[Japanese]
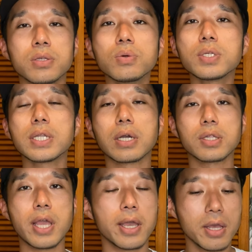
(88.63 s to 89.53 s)
そうじゃなく
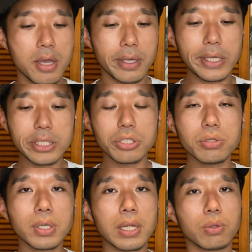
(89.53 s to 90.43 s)
て、1
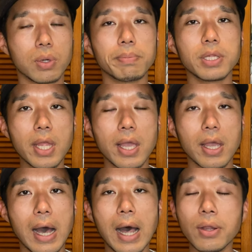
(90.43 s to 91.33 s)
週間とか見
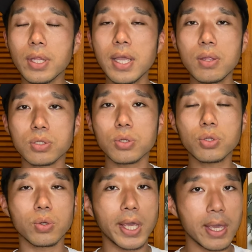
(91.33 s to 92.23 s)
て、ある程度その
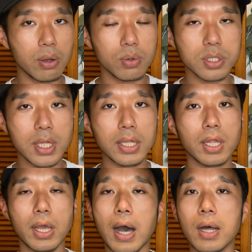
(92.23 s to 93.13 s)
人の傾向をつかん
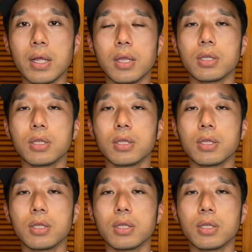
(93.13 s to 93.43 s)
で、あ、